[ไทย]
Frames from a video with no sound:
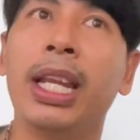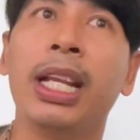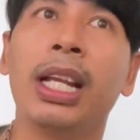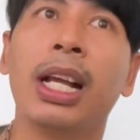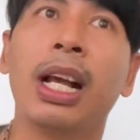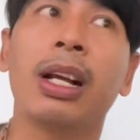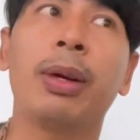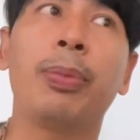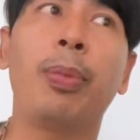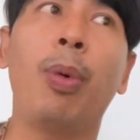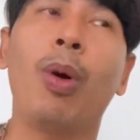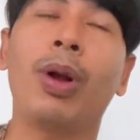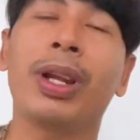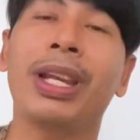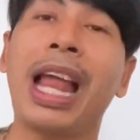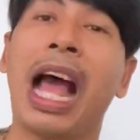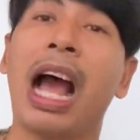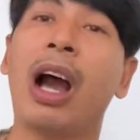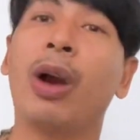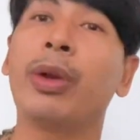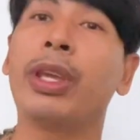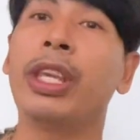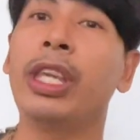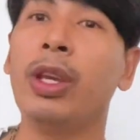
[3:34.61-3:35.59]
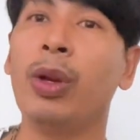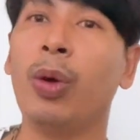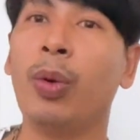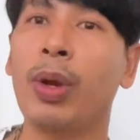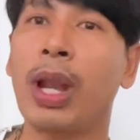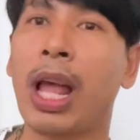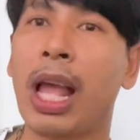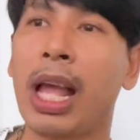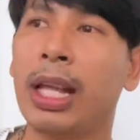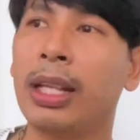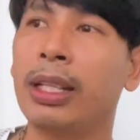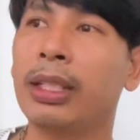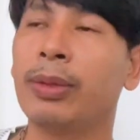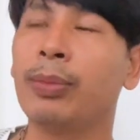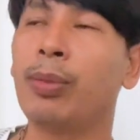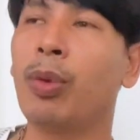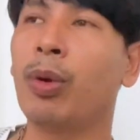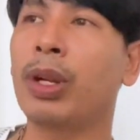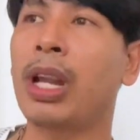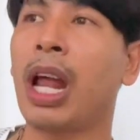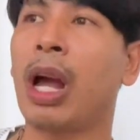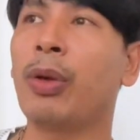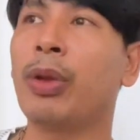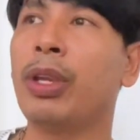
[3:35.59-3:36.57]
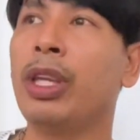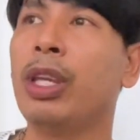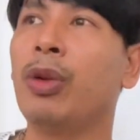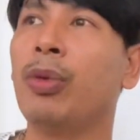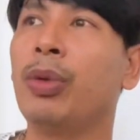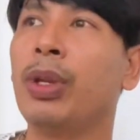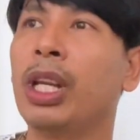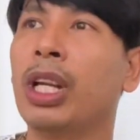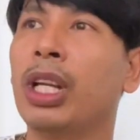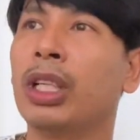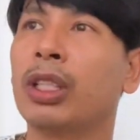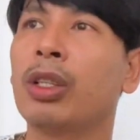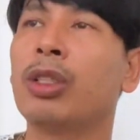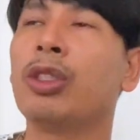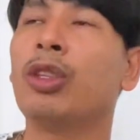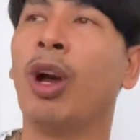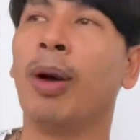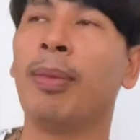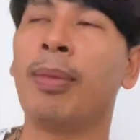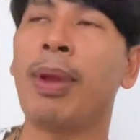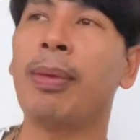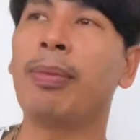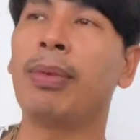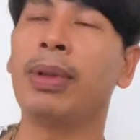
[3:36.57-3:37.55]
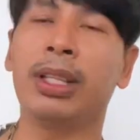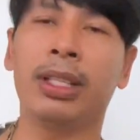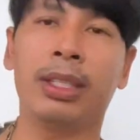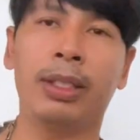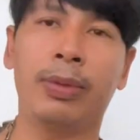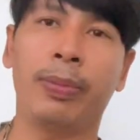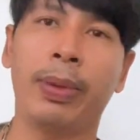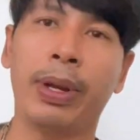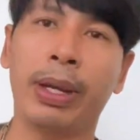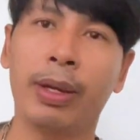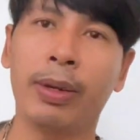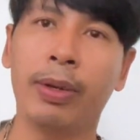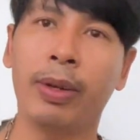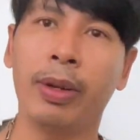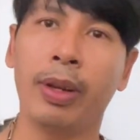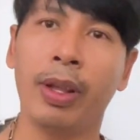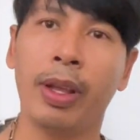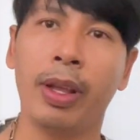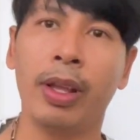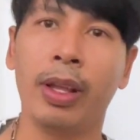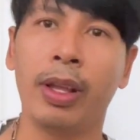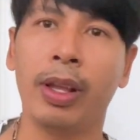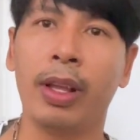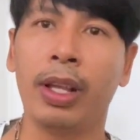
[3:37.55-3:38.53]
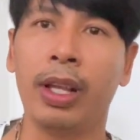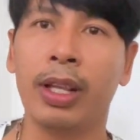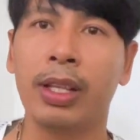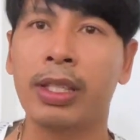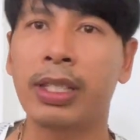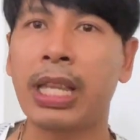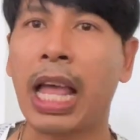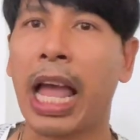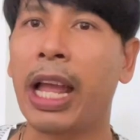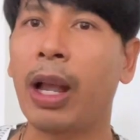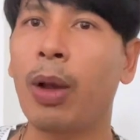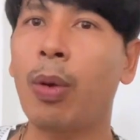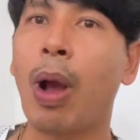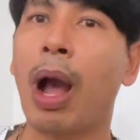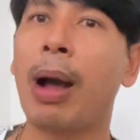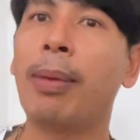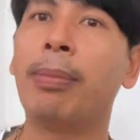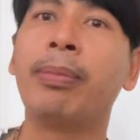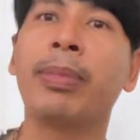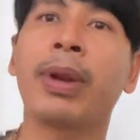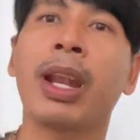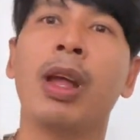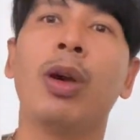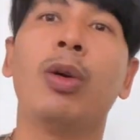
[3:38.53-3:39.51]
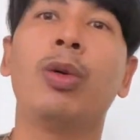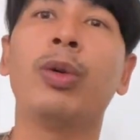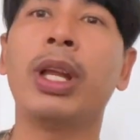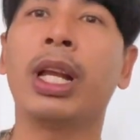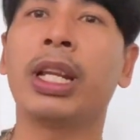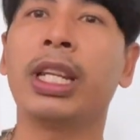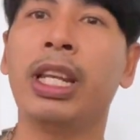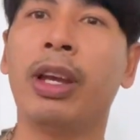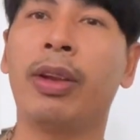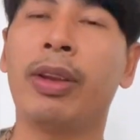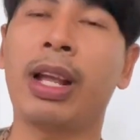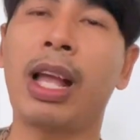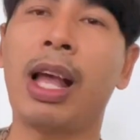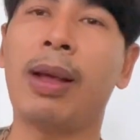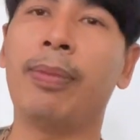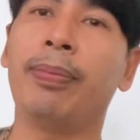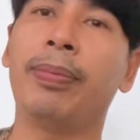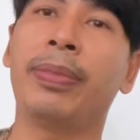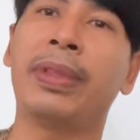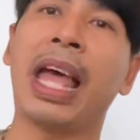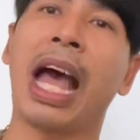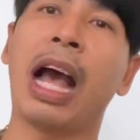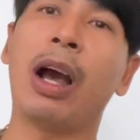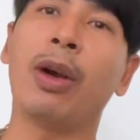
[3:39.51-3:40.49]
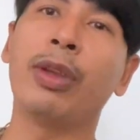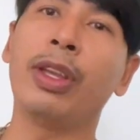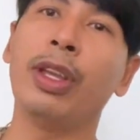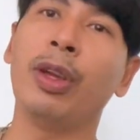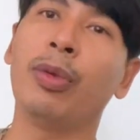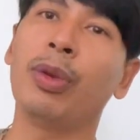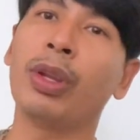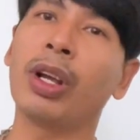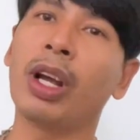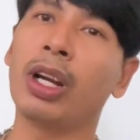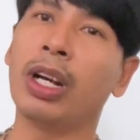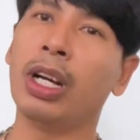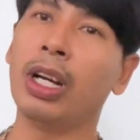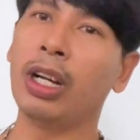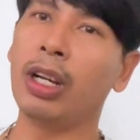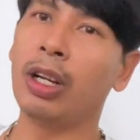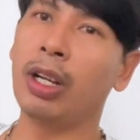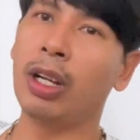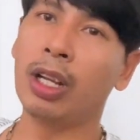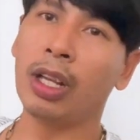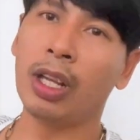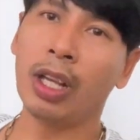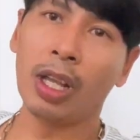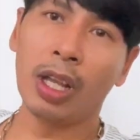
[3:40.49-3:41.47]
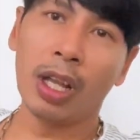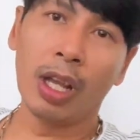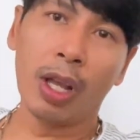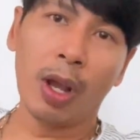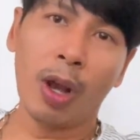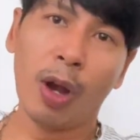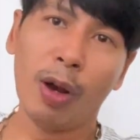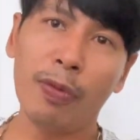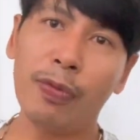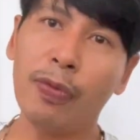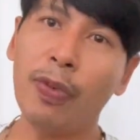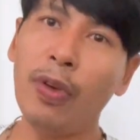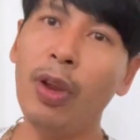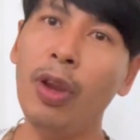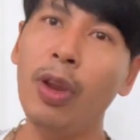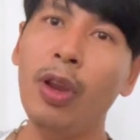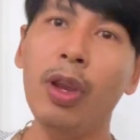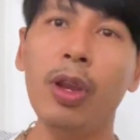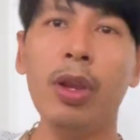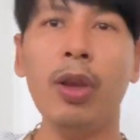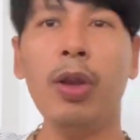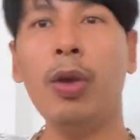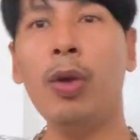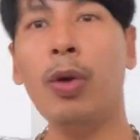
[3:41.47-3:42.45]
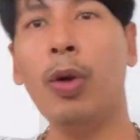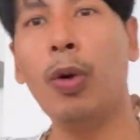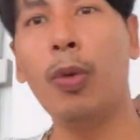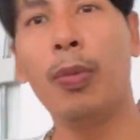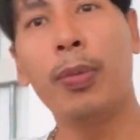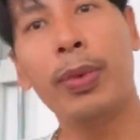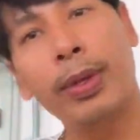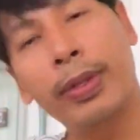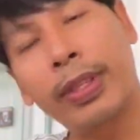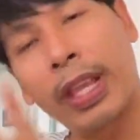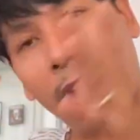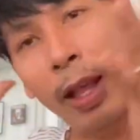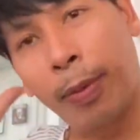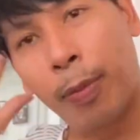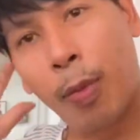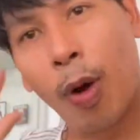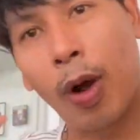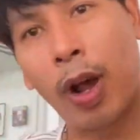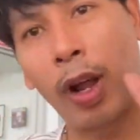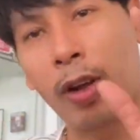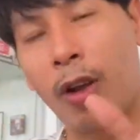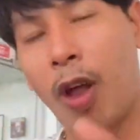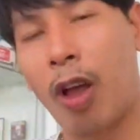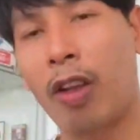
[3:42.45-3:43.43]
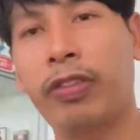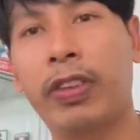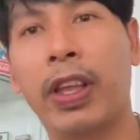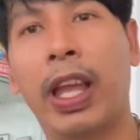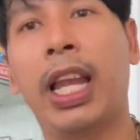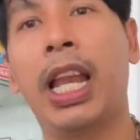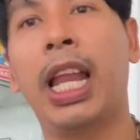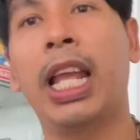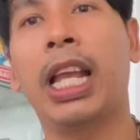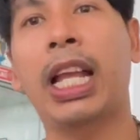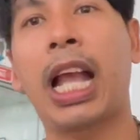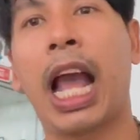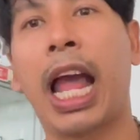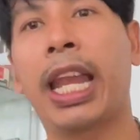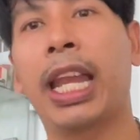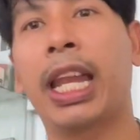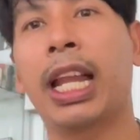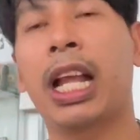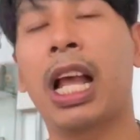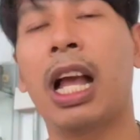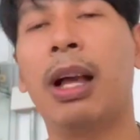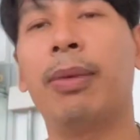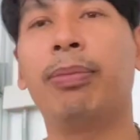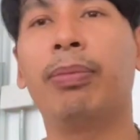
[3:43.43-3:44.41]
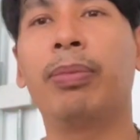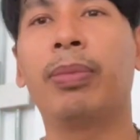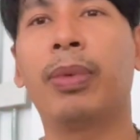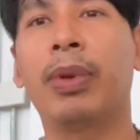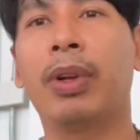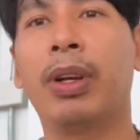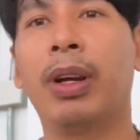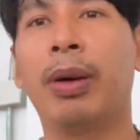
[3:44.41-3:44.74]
งก็พวกดาวฮิลนะ พวกดาวฮิลนี่ก็ต้องยอมรับเลย เป็นสายความเร็วอย่างเดียวนะครับ ดาวฮิลนี่ก็คือฟิวมีใส่หมวกกันน็อกใส่อะไรกันนะครับก็